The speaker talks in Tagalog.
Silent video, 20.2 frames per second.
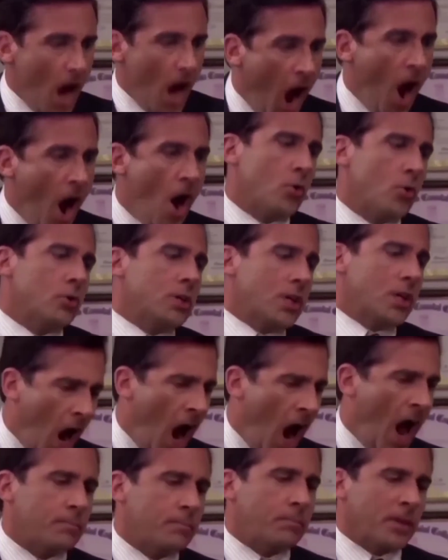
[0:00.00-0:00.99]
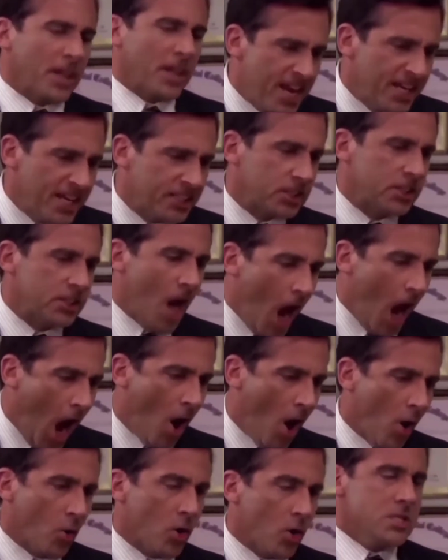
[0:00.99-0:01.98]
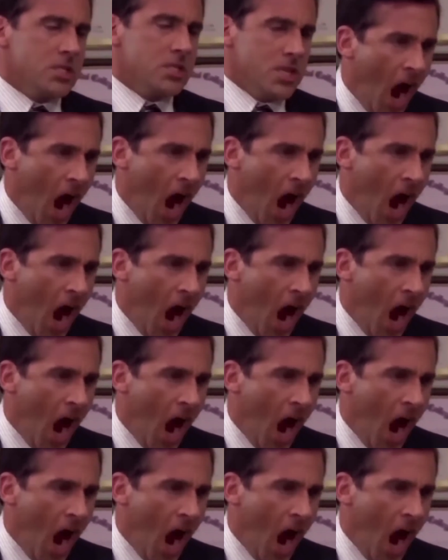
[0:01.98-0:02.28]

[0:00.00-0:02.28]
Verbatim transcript: No! God, please, no!